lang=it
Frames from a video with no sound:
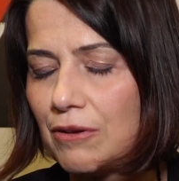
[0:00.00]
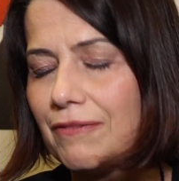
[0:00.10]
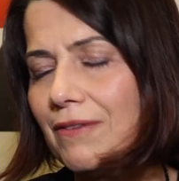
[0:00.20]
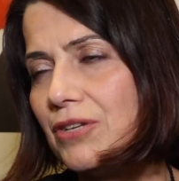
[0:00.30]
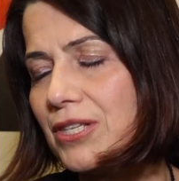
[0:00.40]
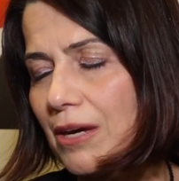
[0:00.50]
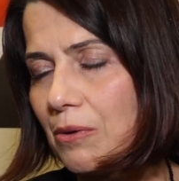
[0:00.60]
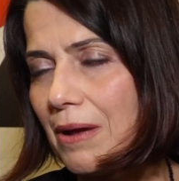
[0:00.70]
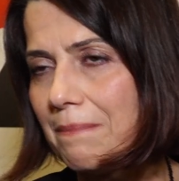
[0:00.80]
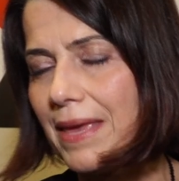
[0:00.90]
e favoriscano
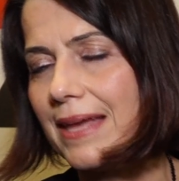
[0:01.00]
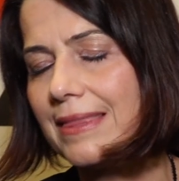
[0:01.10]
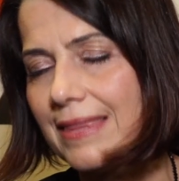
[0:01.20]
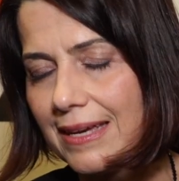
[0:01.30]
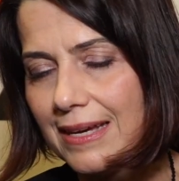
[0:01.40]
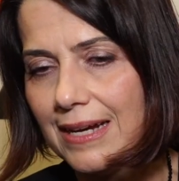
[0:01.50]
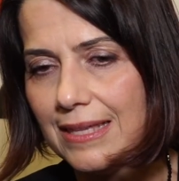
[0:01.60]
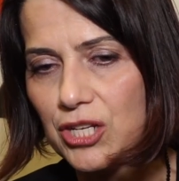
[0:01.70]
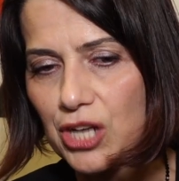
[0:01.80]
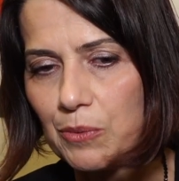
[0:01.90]
un ambiente
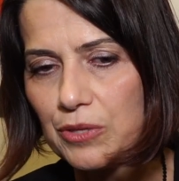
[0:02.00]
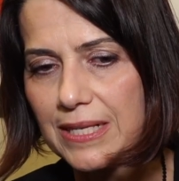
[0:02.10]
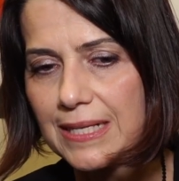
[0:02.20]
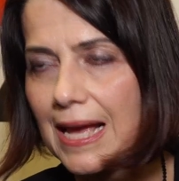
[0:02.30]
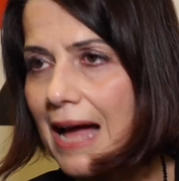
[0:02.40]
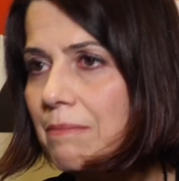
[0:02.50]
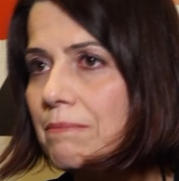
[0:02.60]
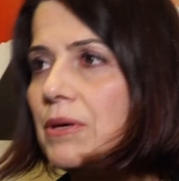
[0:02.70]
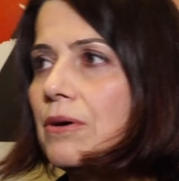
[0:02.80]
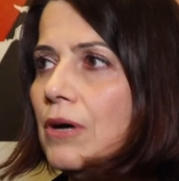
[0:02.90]
diciamo, di
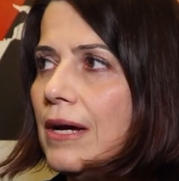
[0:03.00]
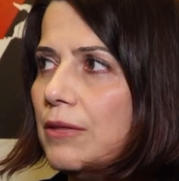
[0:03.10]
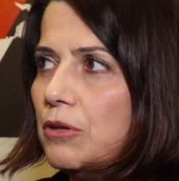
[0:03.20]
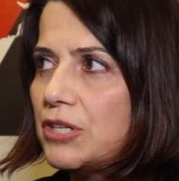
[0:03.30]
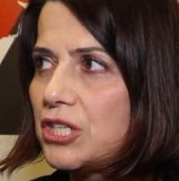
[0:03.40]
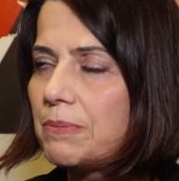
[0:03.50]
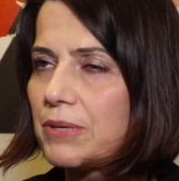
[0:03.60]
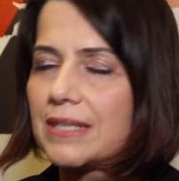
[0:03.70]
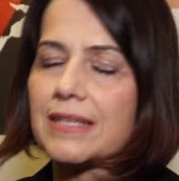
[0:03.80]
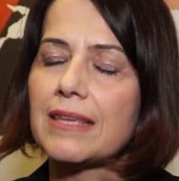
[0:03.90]
scambio dove ci si
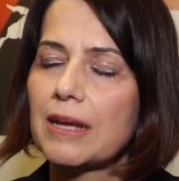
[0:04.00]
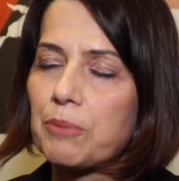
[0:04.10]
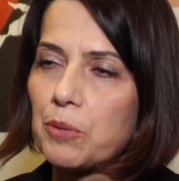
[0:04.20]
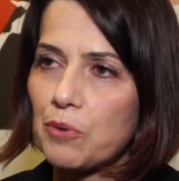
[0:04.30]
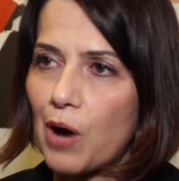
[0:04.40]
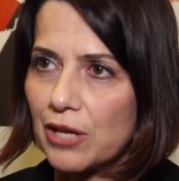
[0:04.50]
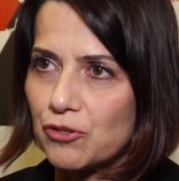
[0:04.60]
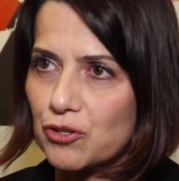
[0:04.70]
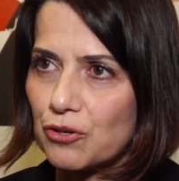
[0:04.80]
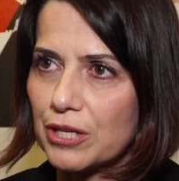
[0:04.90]
possa sentire a proprio
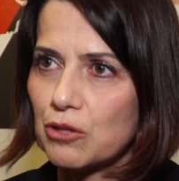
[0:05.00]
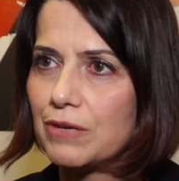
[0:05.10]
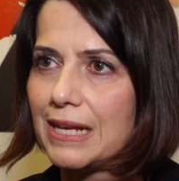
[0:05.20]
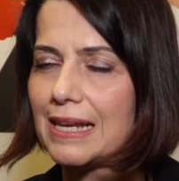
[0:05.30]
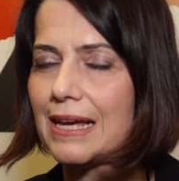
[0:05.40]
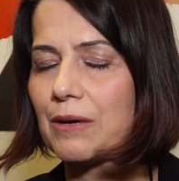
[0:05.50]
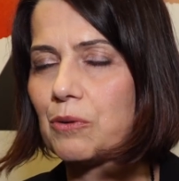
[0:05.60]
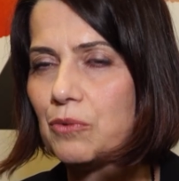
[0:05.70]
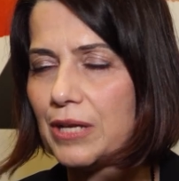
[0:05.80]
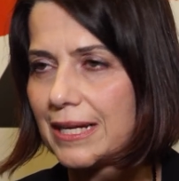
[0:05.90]
agio e dove la
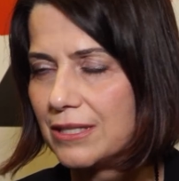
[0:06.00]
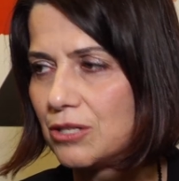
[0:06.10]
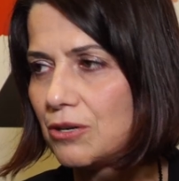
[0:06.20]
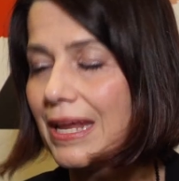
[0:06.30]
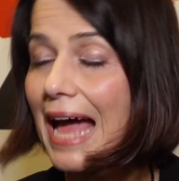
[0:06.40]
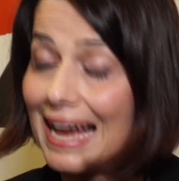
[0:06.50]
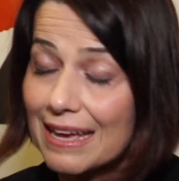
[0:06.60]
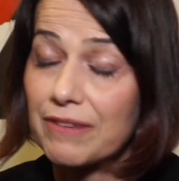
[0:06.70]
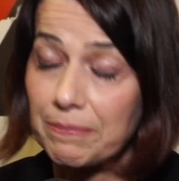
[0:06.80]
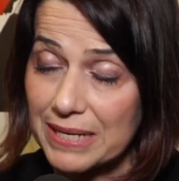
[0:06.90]
comunicazione
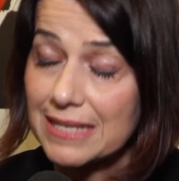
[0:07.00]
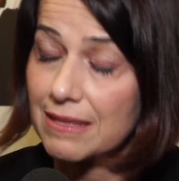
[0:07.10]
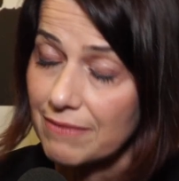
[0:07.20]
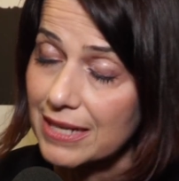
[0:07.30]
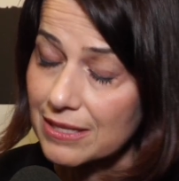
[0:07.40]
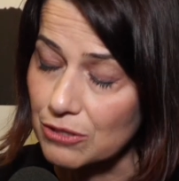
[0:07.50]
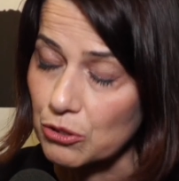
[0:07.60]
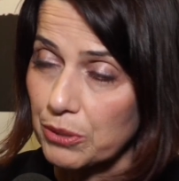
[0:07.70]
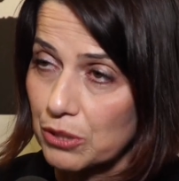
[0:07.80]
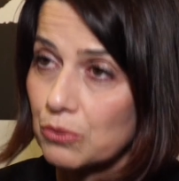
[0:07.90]
anche fra paesi diversi
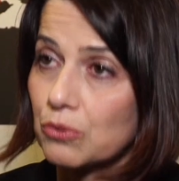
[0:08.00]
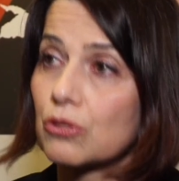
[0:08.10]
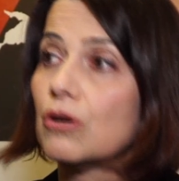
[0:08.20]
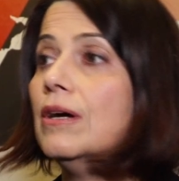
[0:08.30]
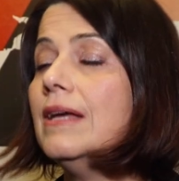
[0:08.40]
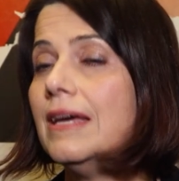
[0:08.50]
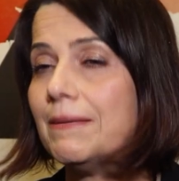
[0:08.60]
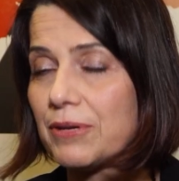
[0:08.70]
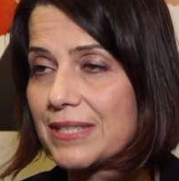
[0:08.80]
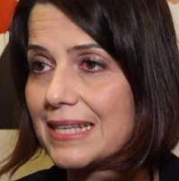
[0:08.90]
soprattutto
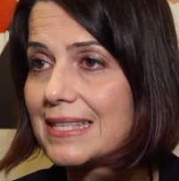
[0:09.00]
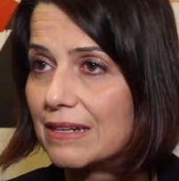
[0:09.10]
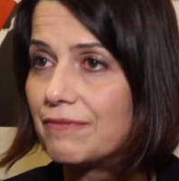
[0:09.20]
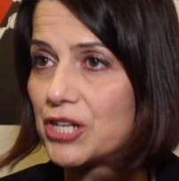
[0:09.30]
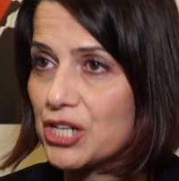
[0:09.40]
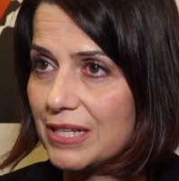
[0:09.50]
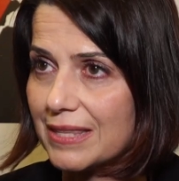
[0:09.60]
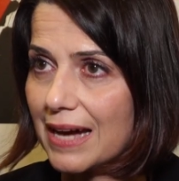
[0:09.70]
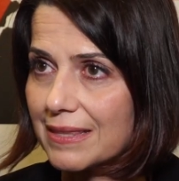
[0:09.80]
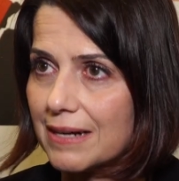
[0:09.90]
possa essere
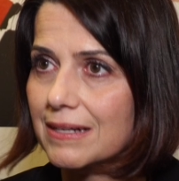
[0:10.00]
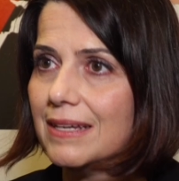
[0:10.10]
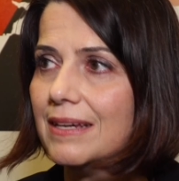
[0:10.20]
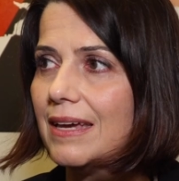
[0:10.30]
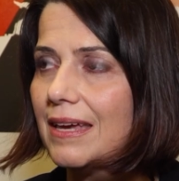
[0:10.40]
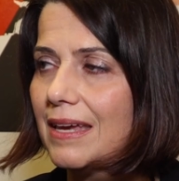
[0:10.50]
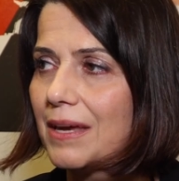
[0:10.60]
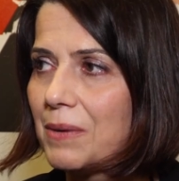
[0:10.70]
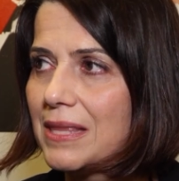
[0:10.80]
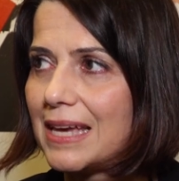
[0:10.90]
facilitata. E
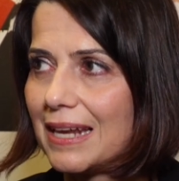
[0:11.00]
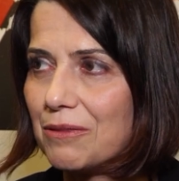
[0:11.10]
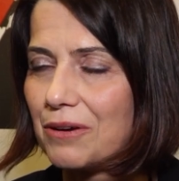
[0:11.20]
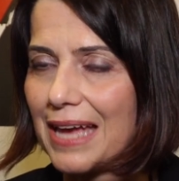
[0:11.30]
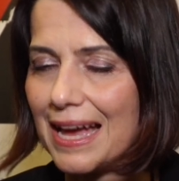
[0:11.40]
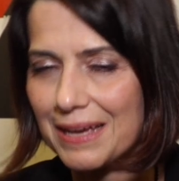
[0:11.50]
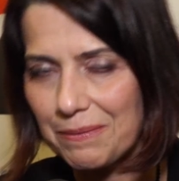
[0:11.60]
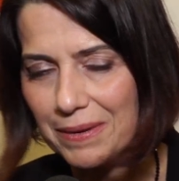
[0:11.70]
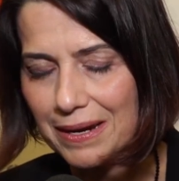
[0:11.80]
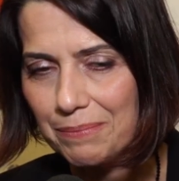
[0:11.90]
quindi credo che anche
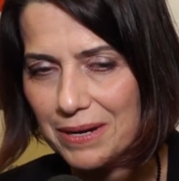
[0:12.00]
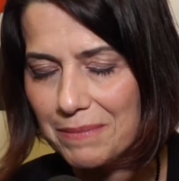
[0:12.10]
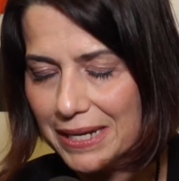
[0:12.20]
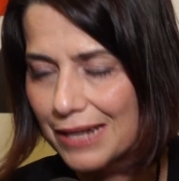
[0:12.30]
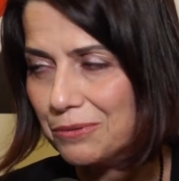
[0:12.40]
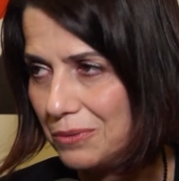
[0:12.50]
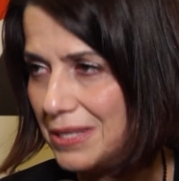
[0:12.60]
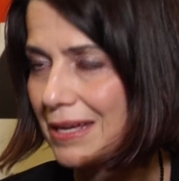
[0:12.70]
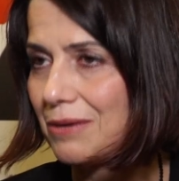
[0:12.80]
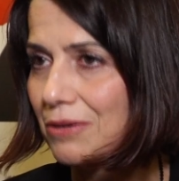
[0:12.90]
per, per il mercato
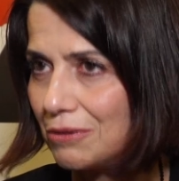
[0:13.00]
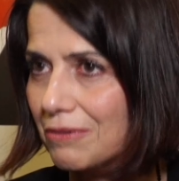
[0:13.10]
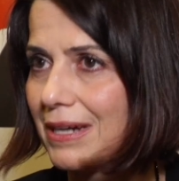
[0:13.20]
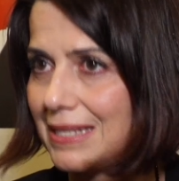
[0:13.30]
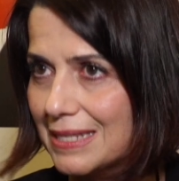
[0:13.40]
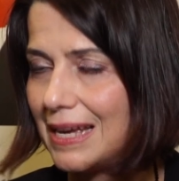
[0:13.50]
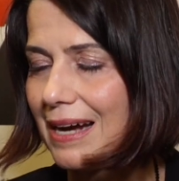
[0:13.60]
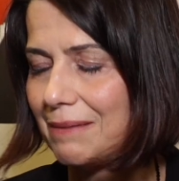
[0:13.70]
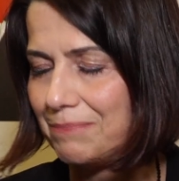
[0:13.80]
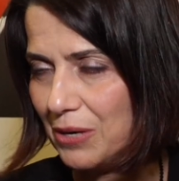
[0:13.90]
quest'anno ritrovarsi
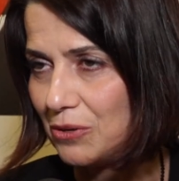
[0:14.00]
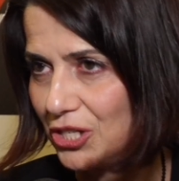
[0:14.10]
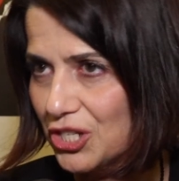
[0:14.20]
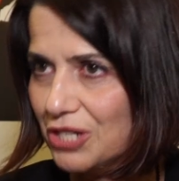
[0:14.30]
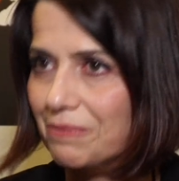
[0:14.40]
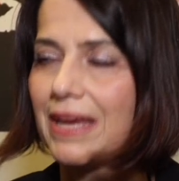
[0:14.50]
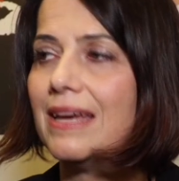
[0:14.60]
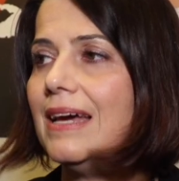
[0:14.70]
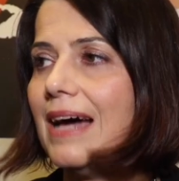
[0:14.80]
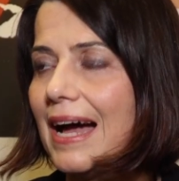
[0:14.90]
a pieno regime
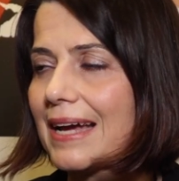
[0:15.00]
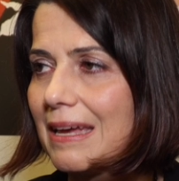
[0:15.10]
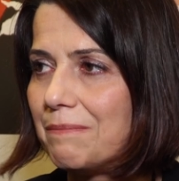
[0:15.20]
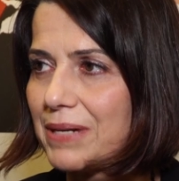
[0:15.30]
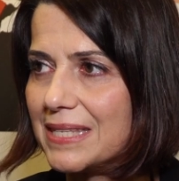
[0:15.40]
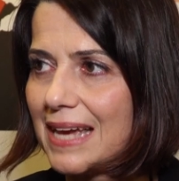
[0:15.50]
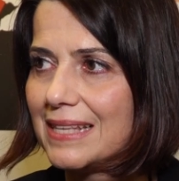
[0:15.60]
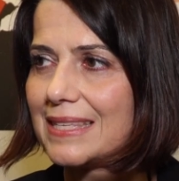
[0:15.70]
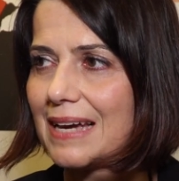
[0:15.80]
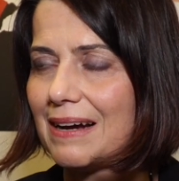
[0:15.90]
anche in
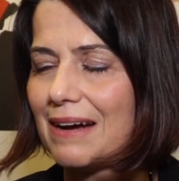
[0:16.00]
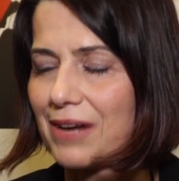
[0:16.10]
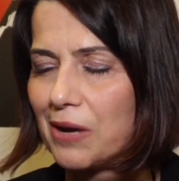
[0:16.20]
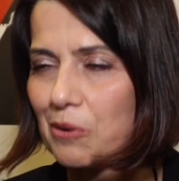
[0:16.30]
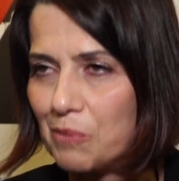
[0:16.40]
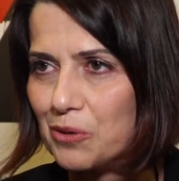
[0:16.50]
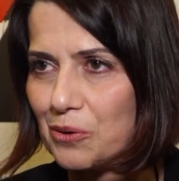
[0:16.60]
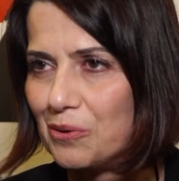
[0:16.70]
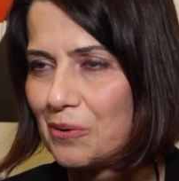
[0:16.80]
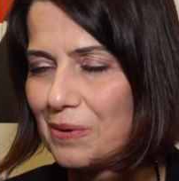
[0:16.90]
presenza avranno modo
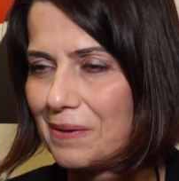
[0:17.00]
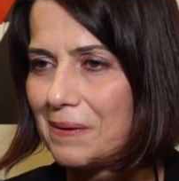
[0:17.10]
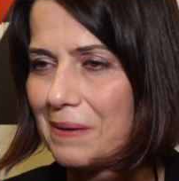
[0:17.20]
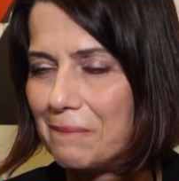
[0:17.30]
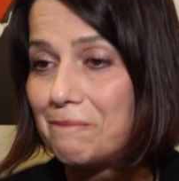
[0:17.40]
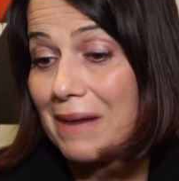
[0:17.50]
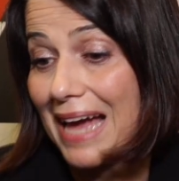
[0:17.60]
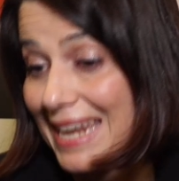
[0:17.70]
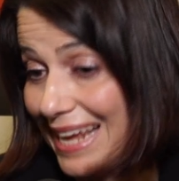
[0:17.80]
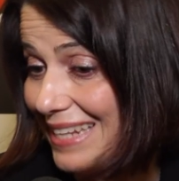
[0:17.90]
lo,
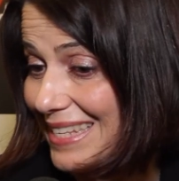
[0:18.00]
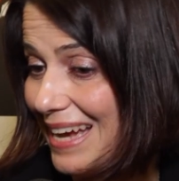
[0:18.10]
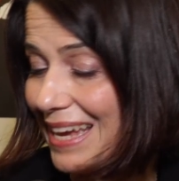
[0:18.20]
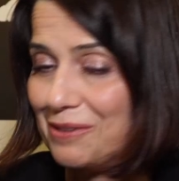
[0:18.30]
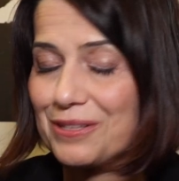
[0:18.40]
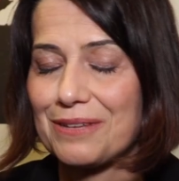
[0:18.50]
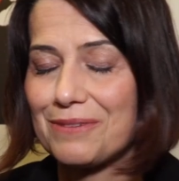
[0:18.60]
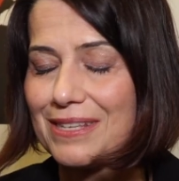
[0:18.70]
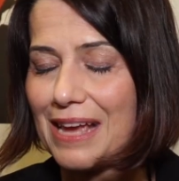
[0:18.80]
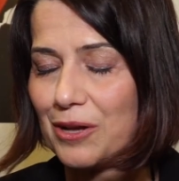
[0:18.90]
magari grazie anche ai nostri,
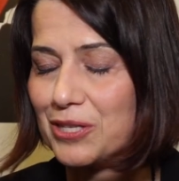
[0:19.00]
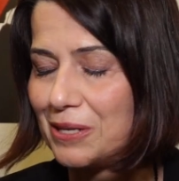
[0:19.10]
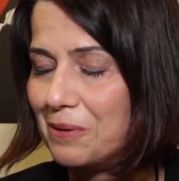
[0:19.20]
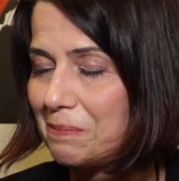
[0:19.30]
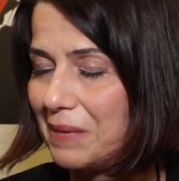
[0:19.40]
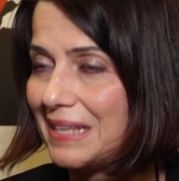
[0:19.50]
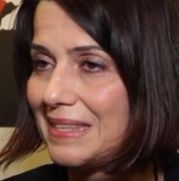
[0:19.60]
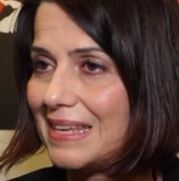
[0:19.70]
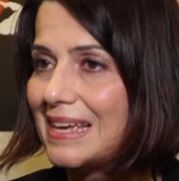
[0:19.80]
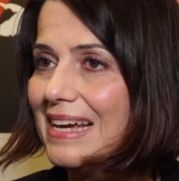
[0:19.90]
ai nostri
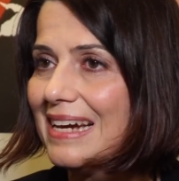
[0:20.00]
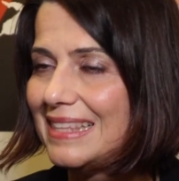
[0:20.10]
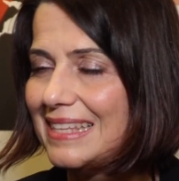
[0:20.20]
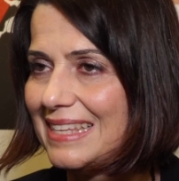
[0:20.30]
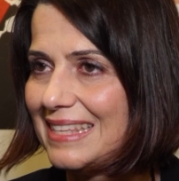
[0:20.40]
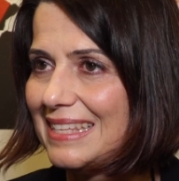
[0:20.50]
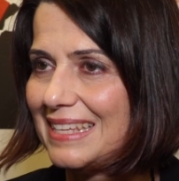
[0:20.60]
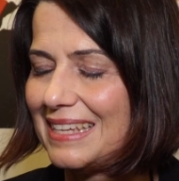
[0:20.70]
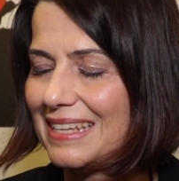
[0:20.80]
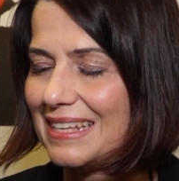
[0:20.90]
commenti, di, di,
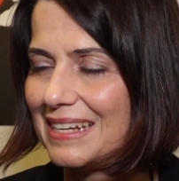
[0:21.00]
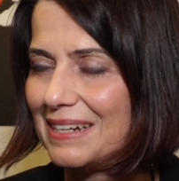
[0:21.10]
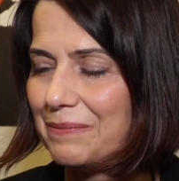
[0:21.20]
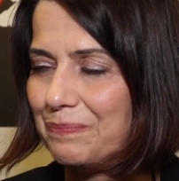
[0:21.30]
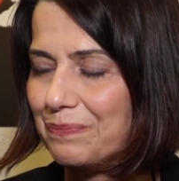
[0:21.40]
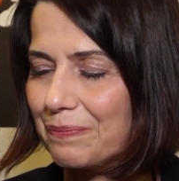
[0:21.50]
di um,